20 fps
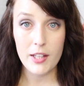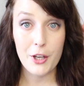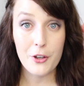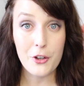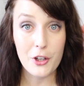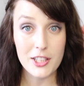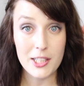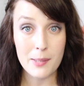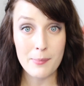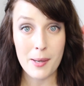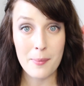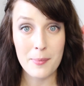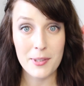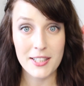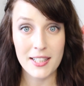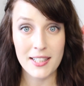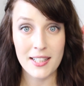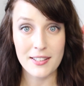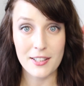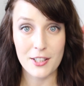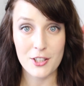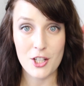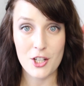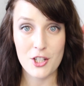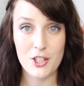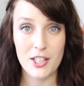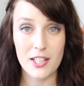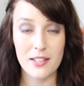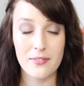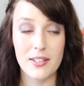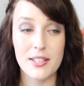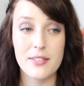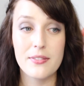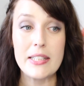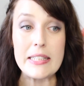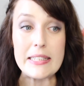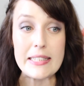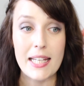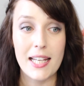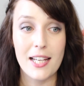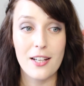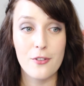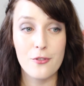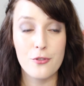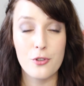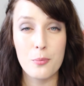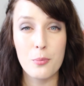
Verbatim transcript: Ihr könnt ja mal im Internet recherchieren, was viel Trinken